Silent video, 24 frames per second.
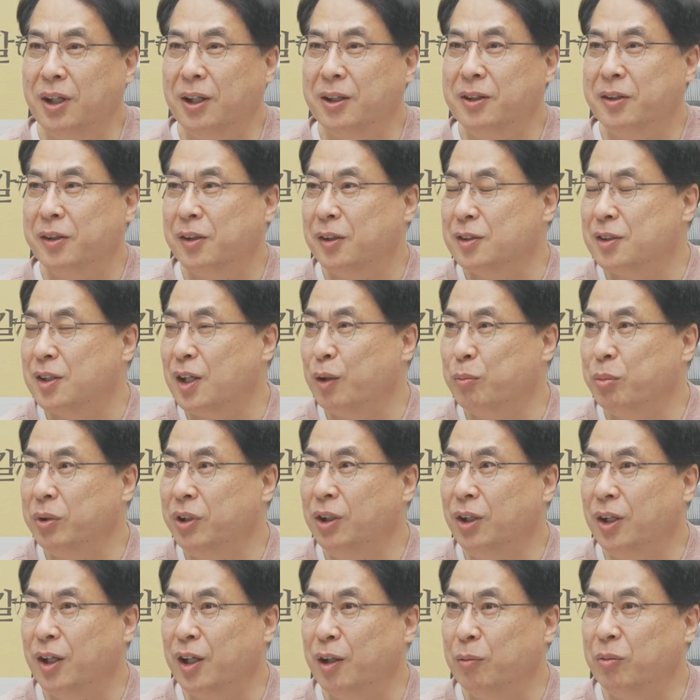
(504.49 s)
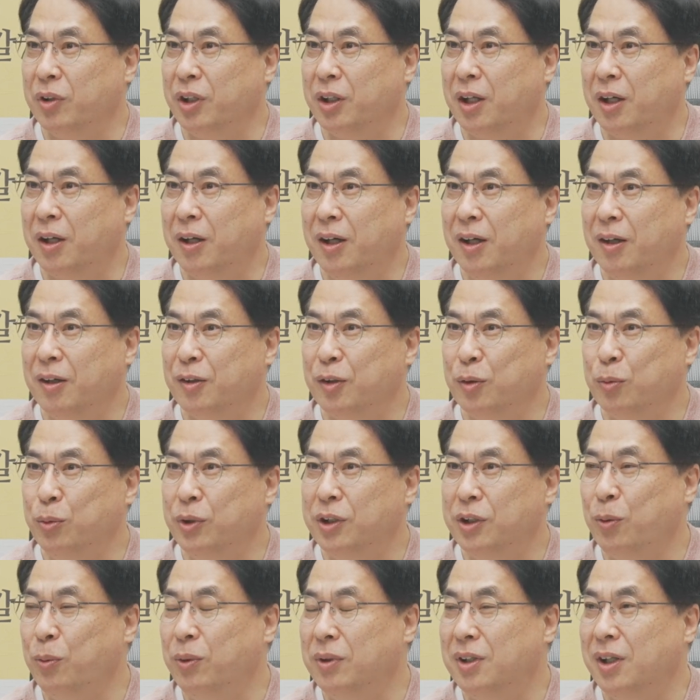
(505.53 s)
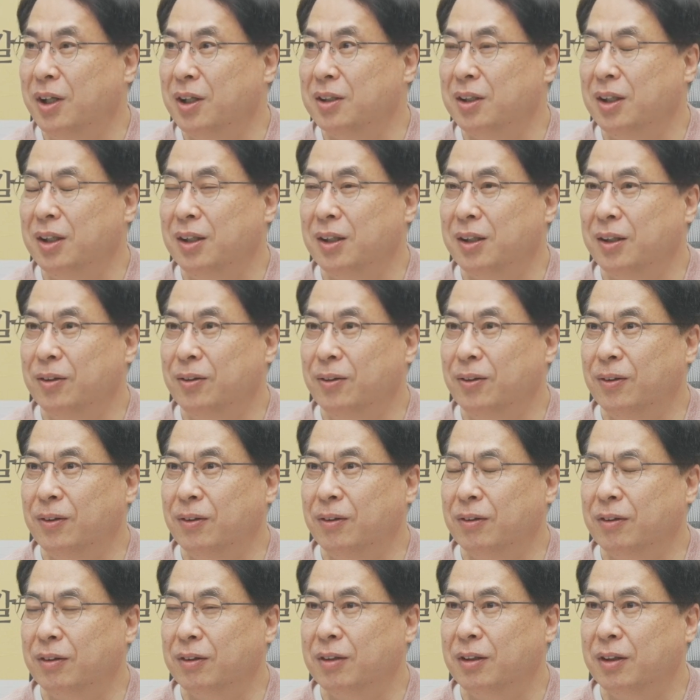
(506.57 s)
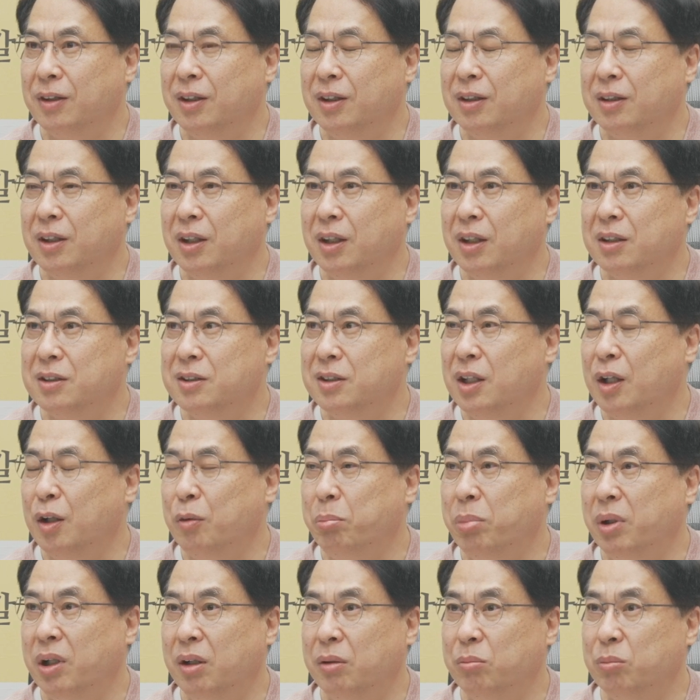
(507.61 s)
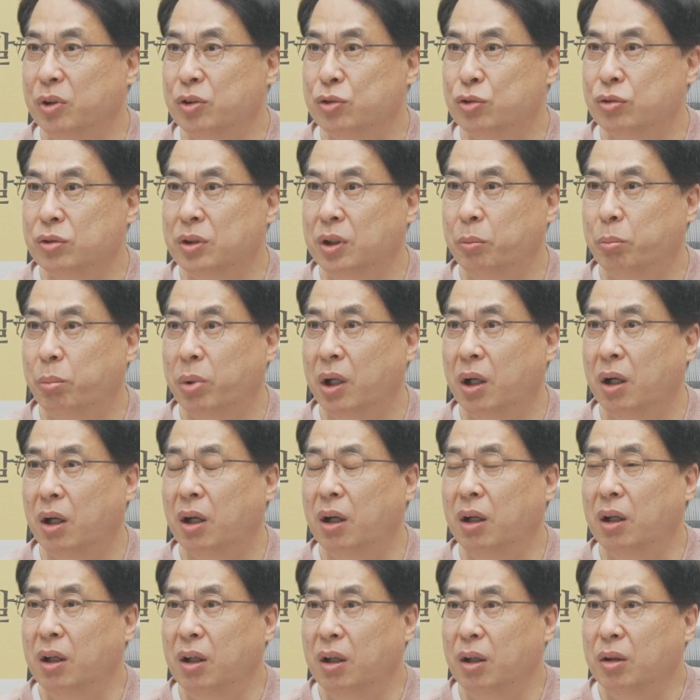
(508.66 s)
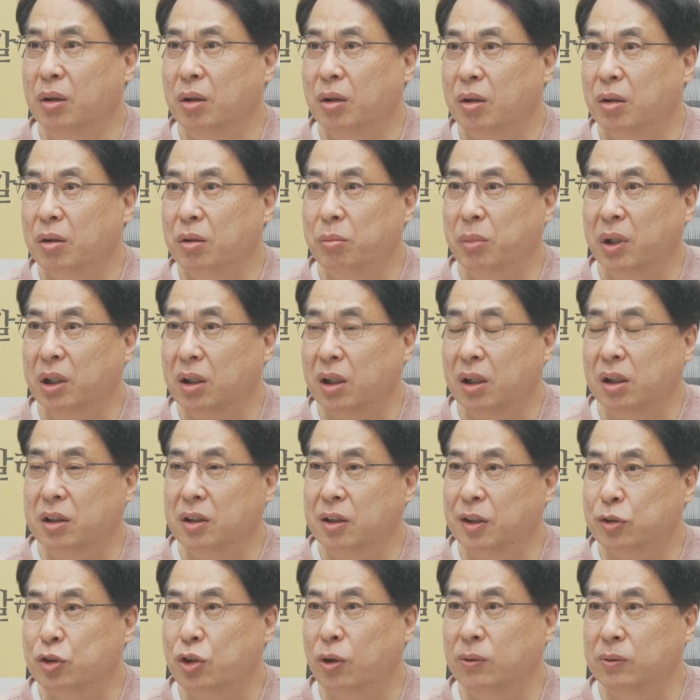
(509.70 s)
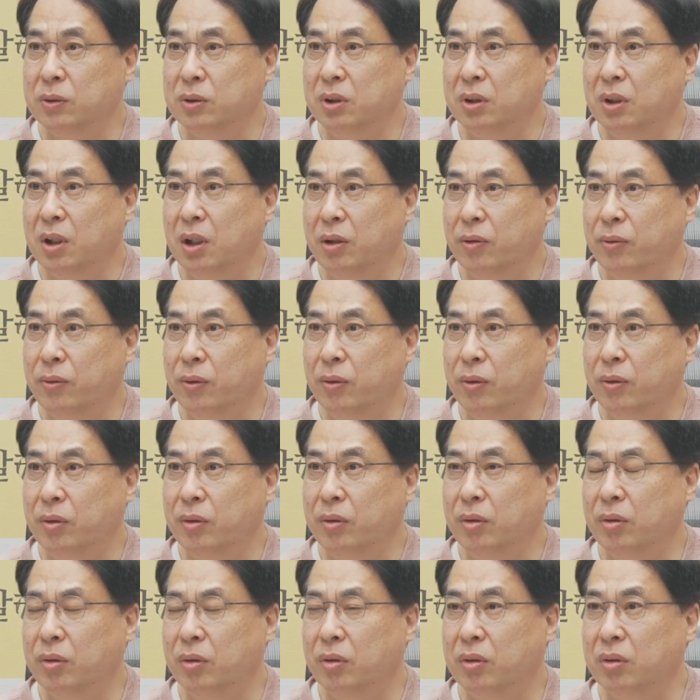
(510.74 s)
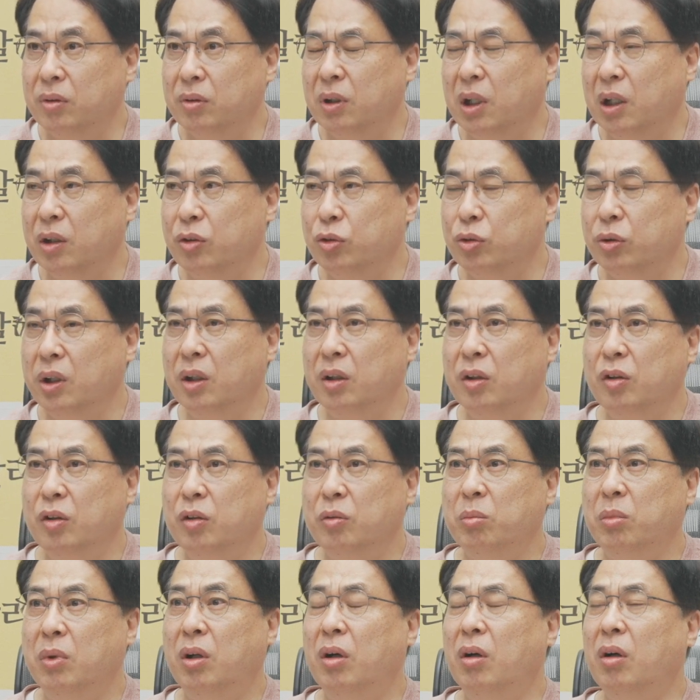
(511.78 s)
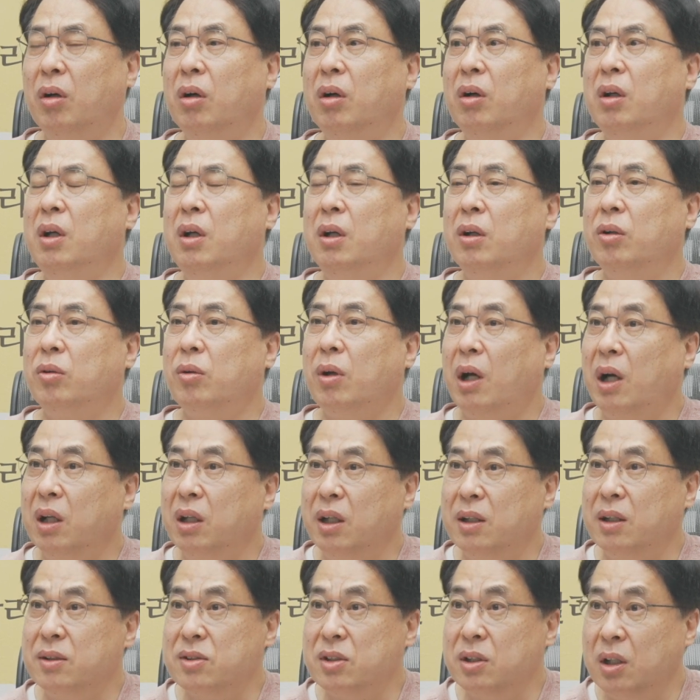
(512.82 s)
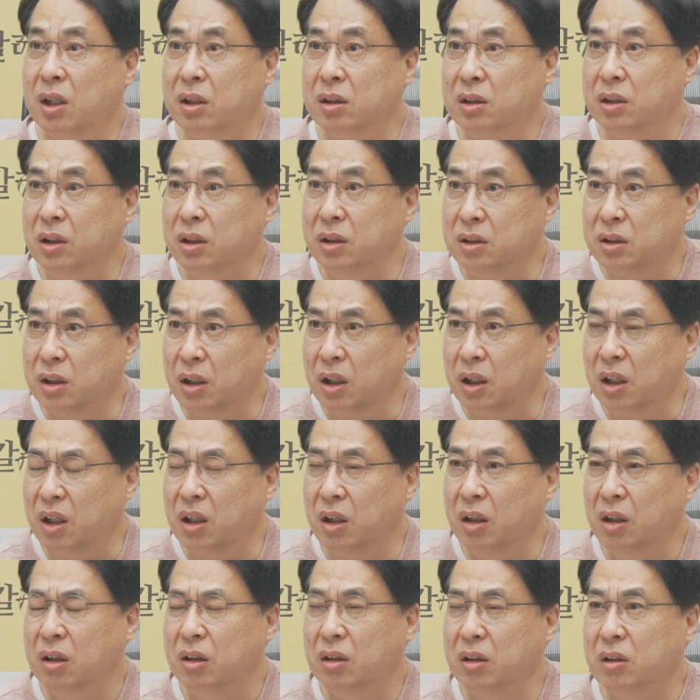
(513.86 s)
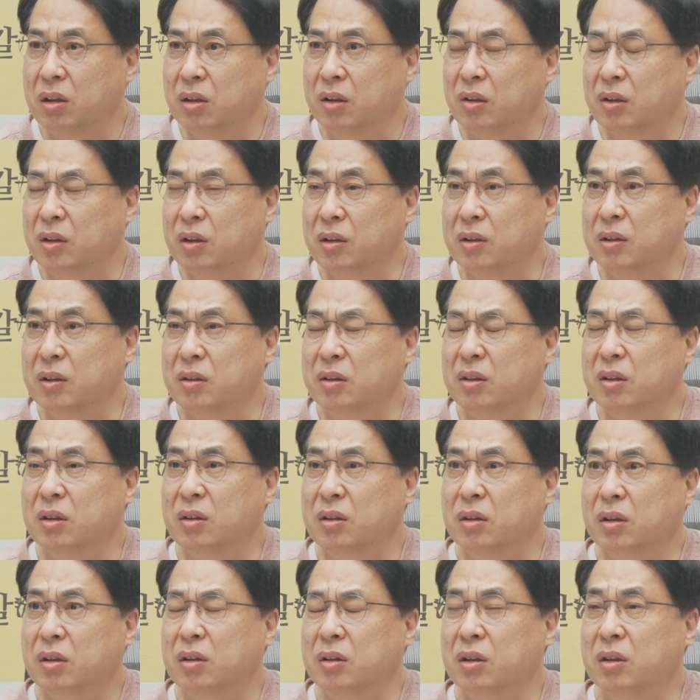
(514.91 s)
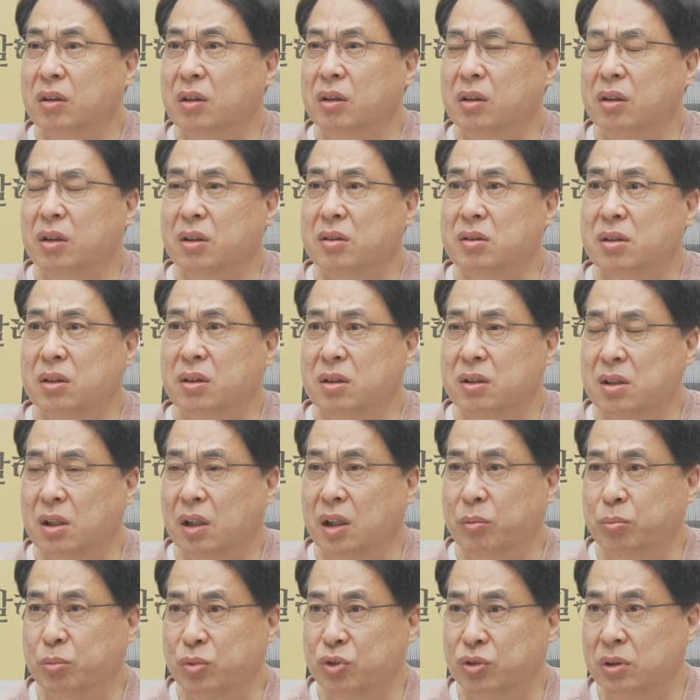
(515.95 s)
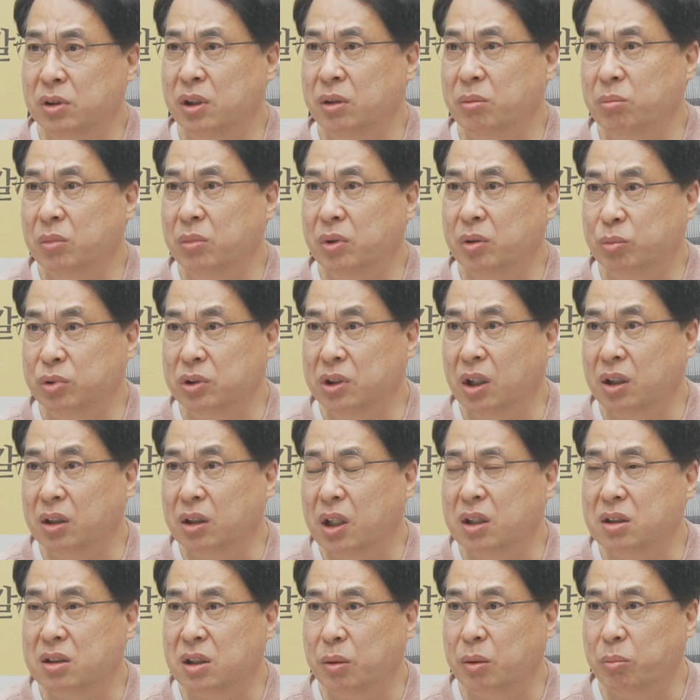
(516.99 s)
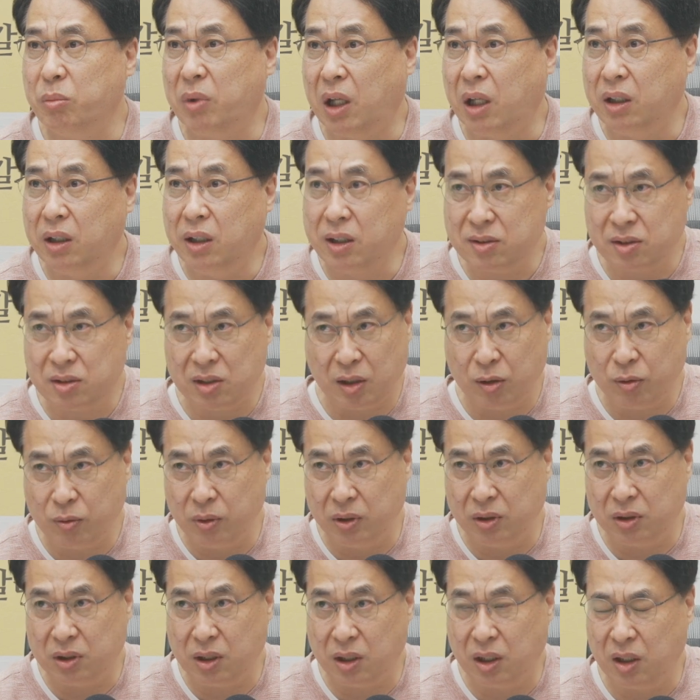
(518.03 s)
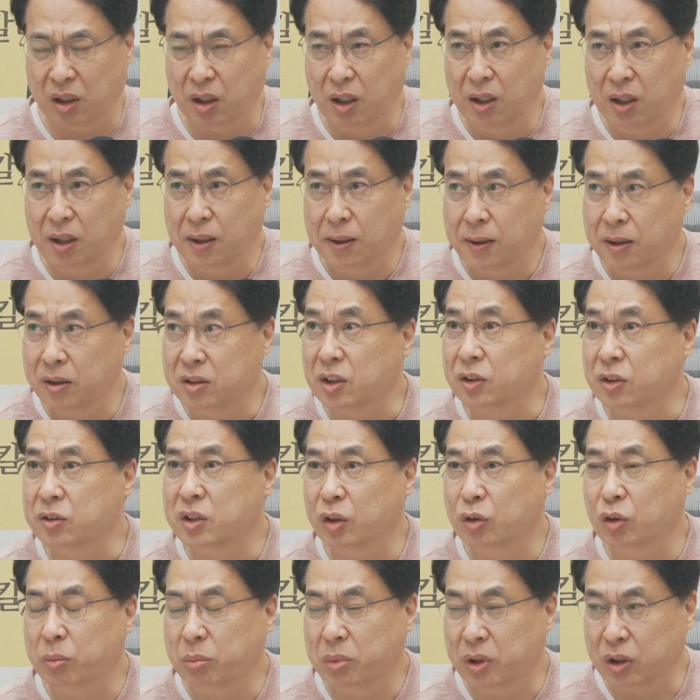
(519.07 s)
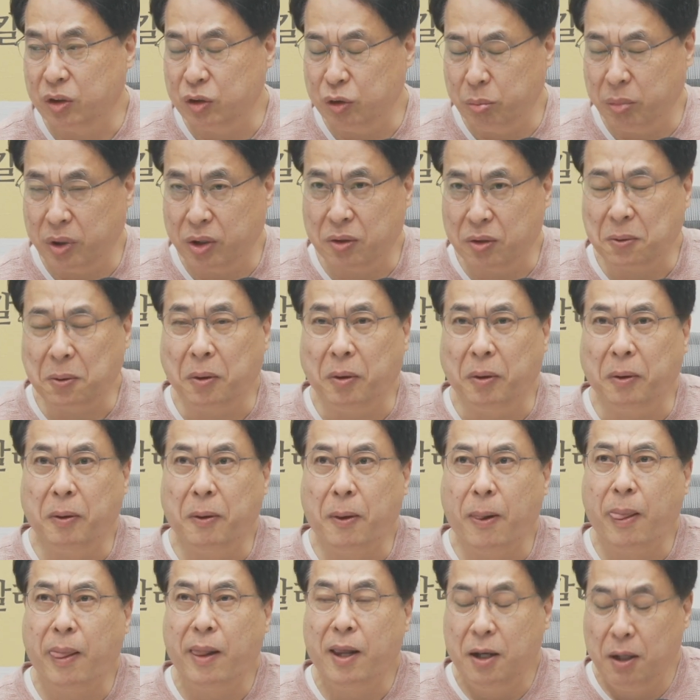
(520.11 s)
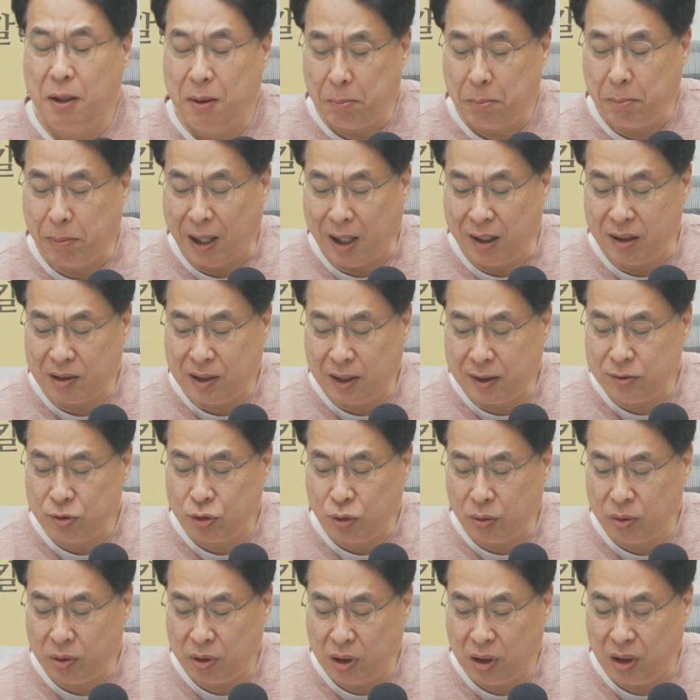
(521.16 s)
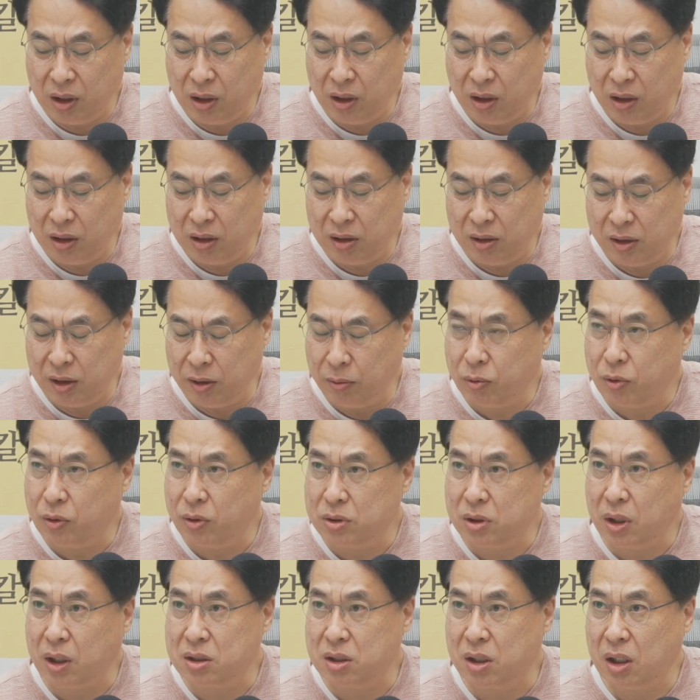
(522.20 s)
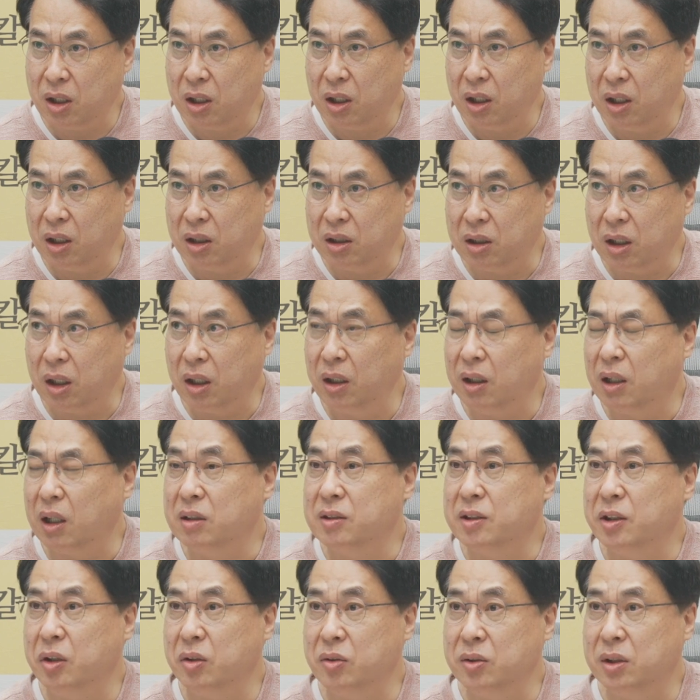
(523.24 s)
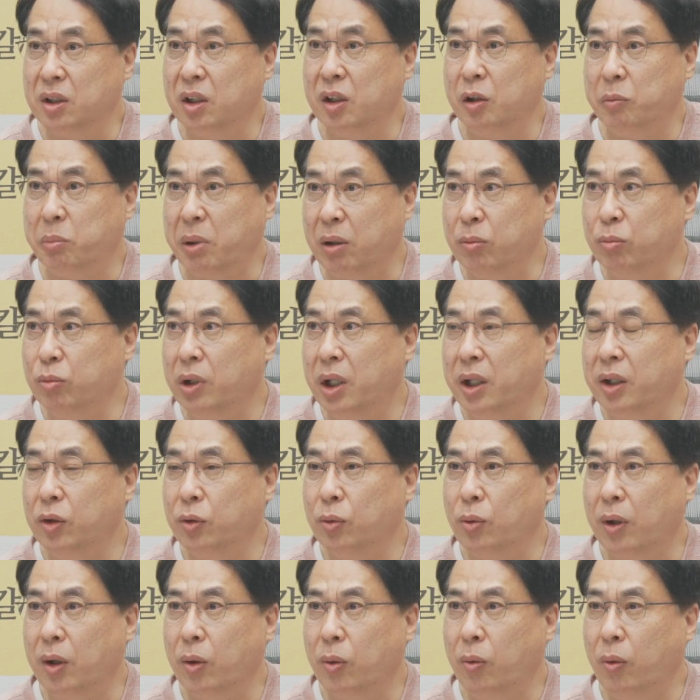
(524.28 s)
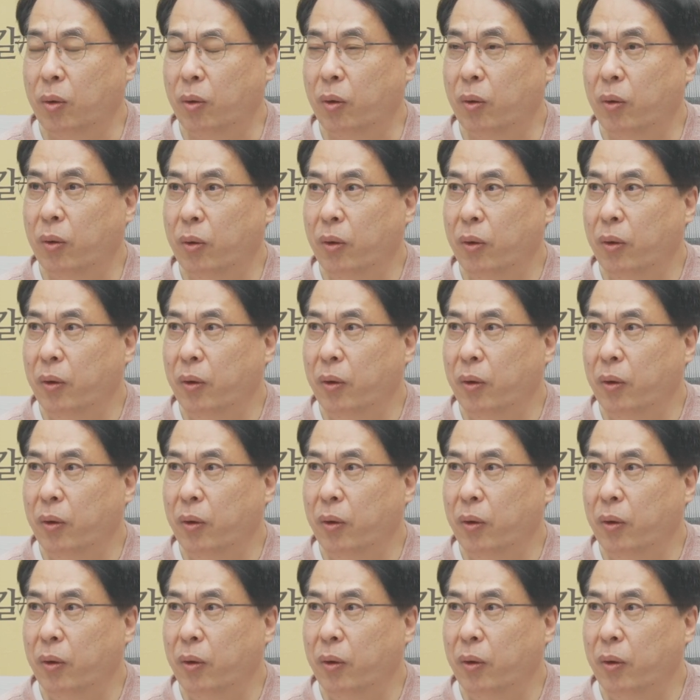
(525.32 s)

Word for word: 이라크를 세 번이나 갑니다. 그 예. 위태위태하잖아요. 네. 그게 이제 시아파, 뭐 수니파 어, 어. 맨날 이제 총질하고 네. 나중에는 음. 뭐 또 아이에스 이라크 이제 음. 그, 그 이슬람 무슬림 뭐 무장단체, 음. 뭐 아이에스하고 이제 전쟁도 벌어지면서 음. 방탄조끼를 입고 세 차례 이제 이라크 현장을 방문하기도 하고.